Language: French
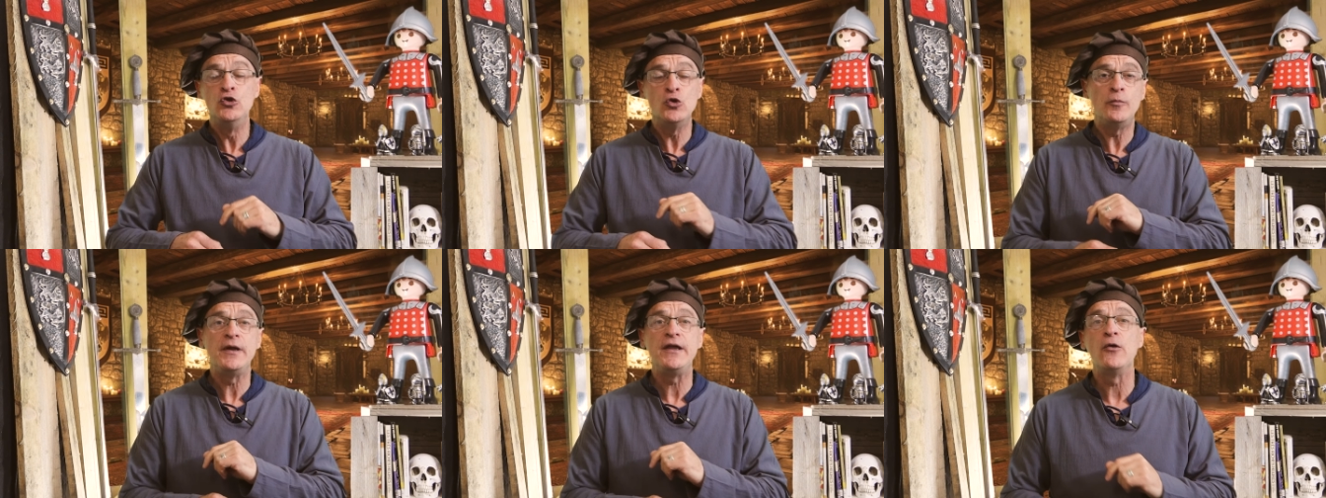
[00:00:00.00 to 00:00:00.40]

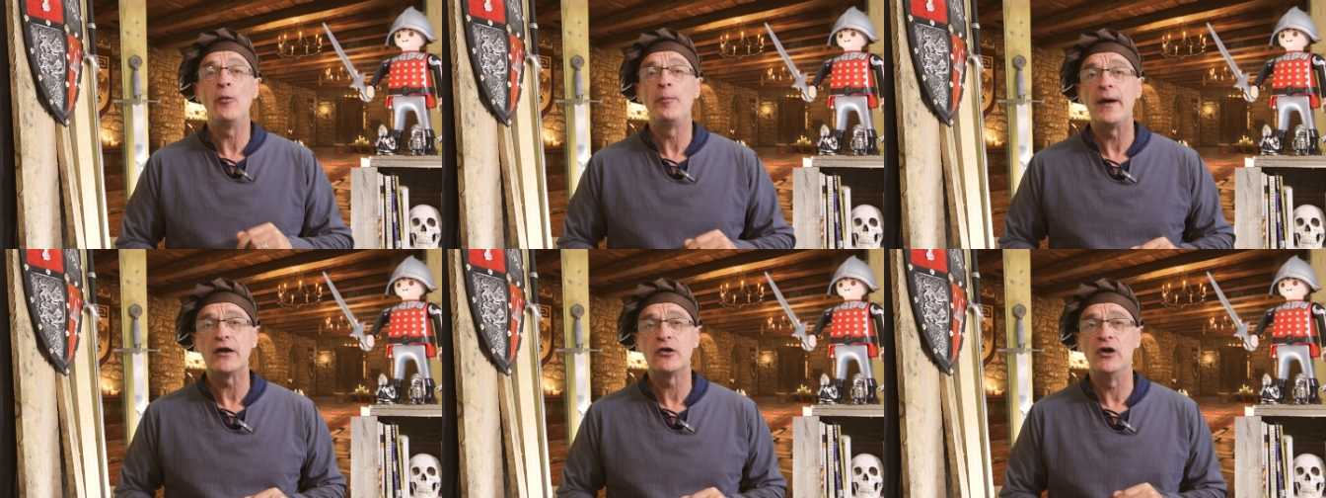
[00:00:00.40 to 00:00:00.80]

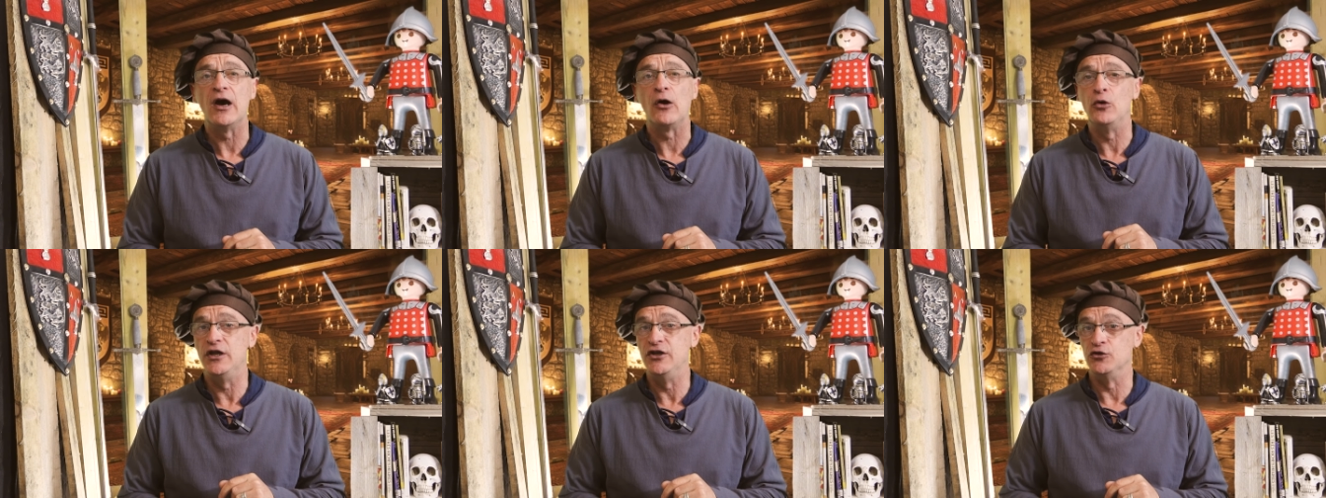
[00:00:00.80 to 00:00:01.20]
N'oublions pas que
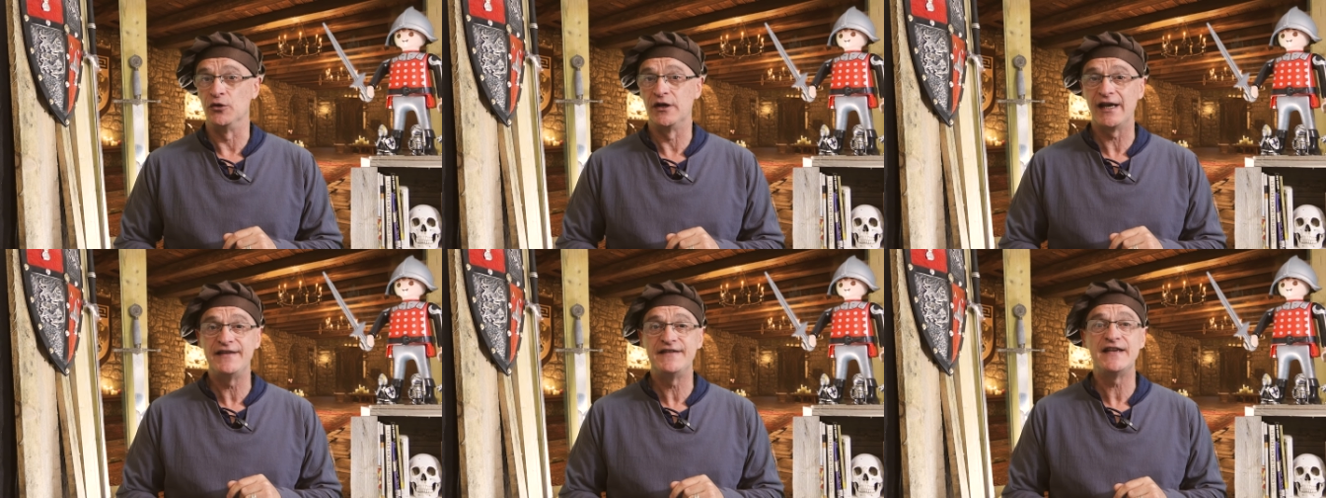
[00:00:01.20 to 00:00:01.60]
la religion
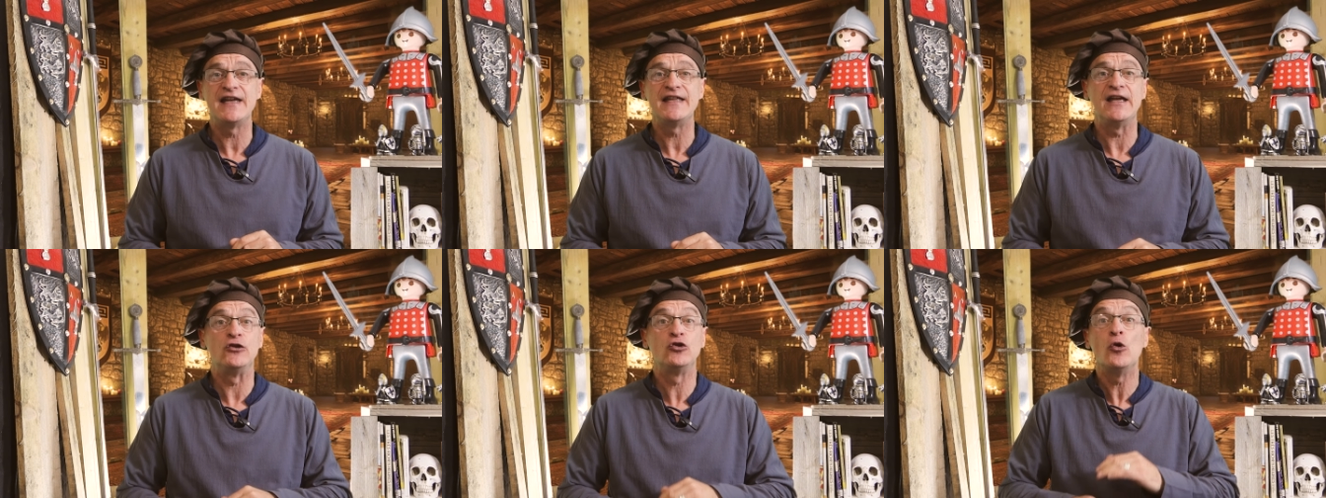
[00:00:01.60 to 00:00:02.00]

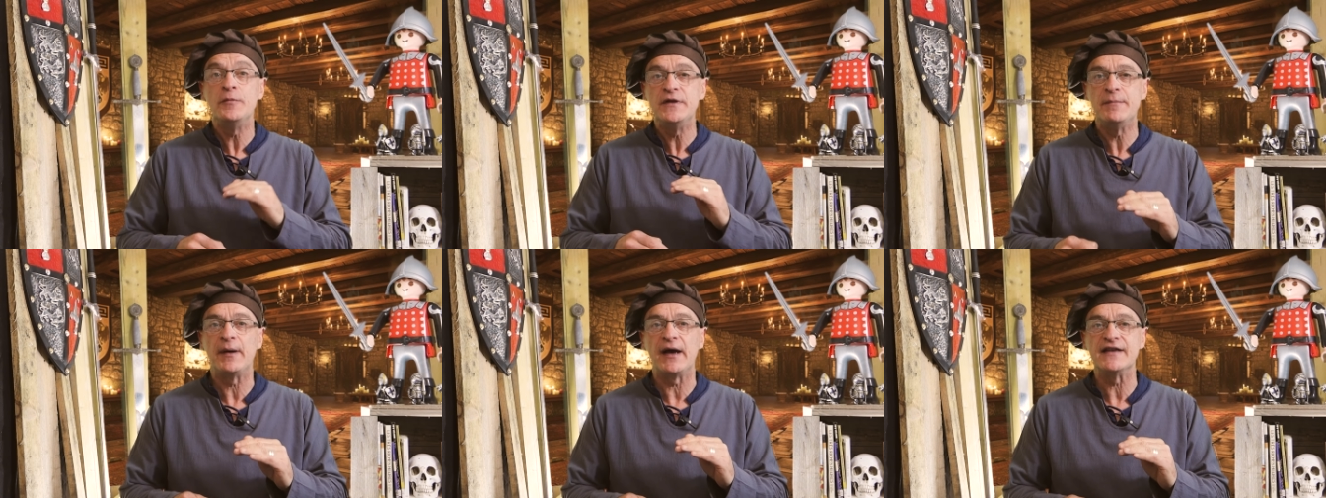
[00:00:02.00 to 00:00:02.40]
chrétienne est
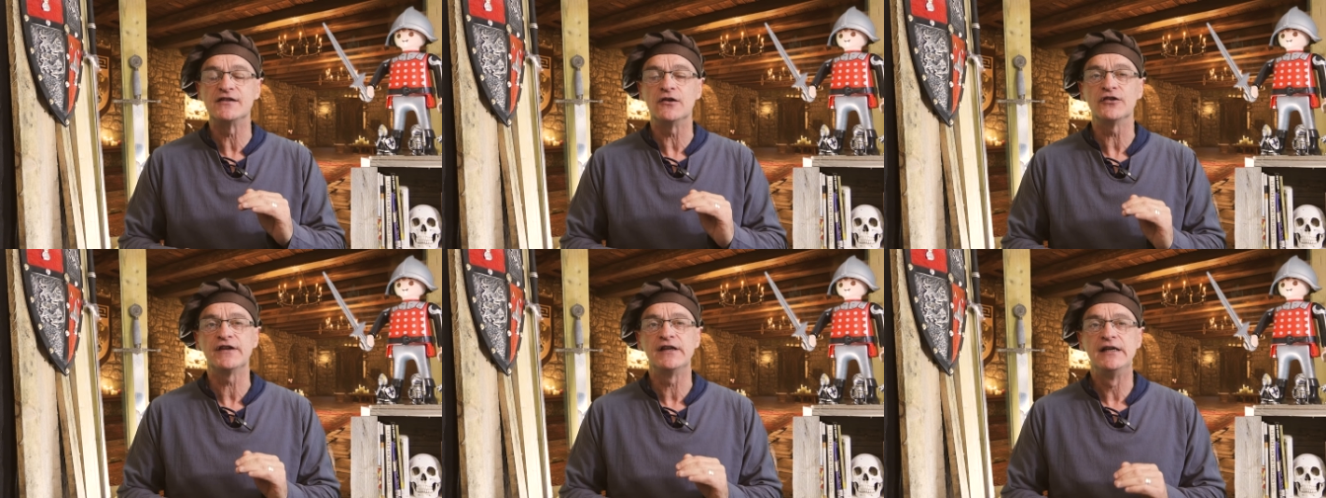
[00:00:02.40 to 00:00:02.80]

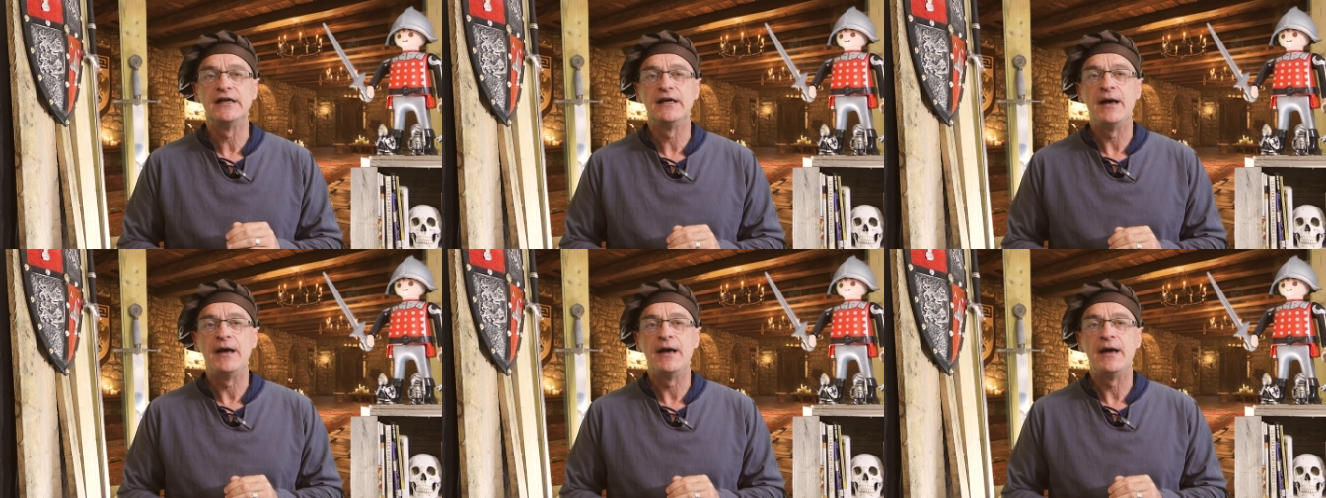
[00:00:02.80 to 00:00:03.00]
omniprésente,